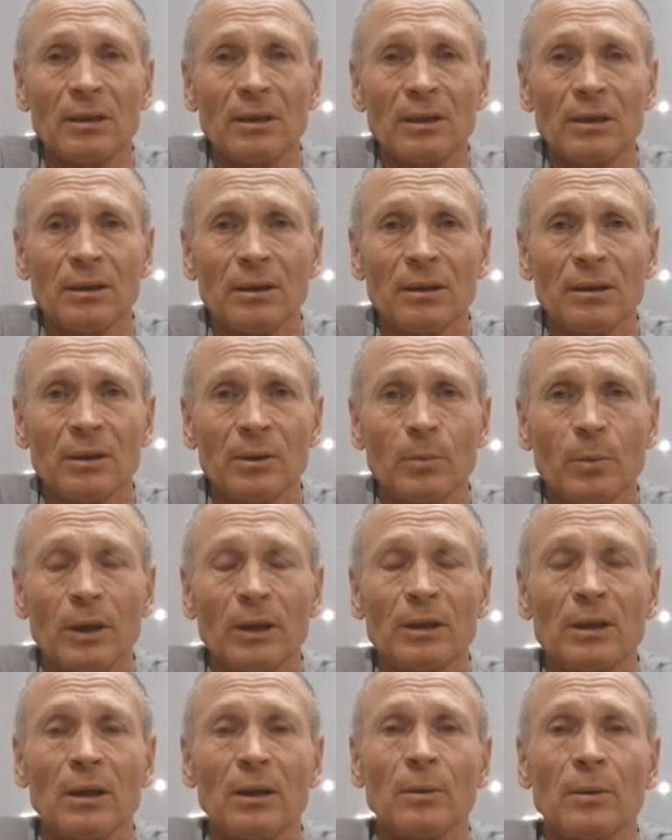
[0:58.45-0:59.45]
с
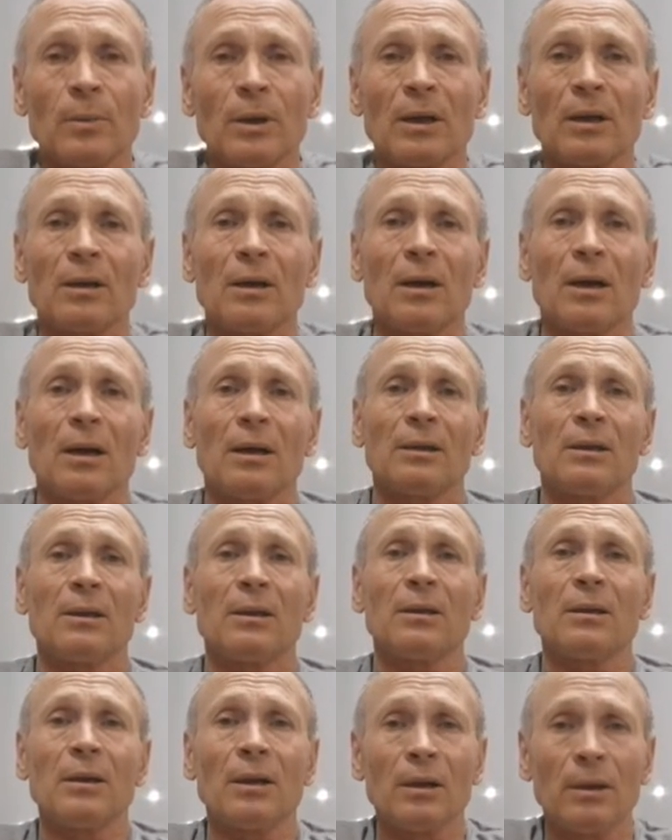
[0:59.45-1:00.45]
инспектором
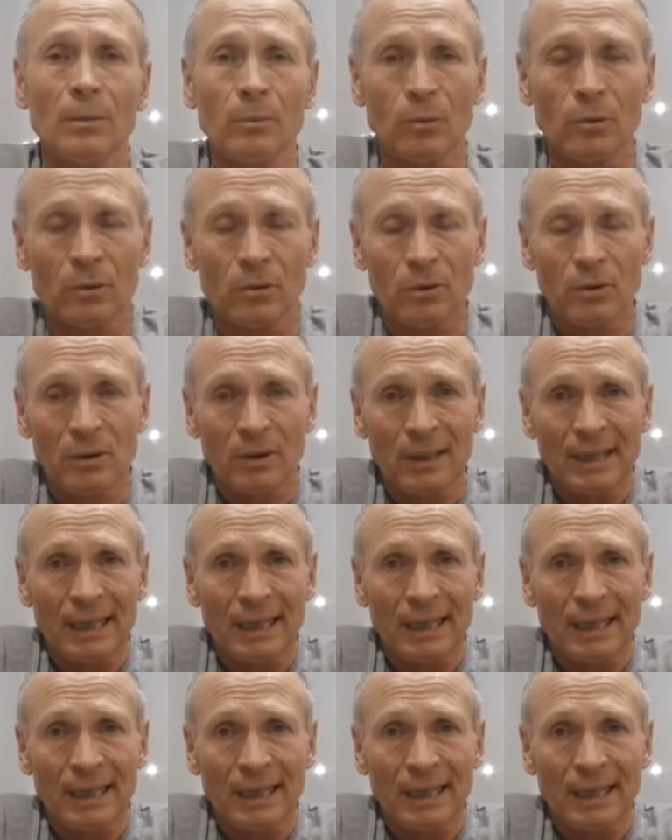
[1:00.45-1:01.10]
рыбоохраны рыбу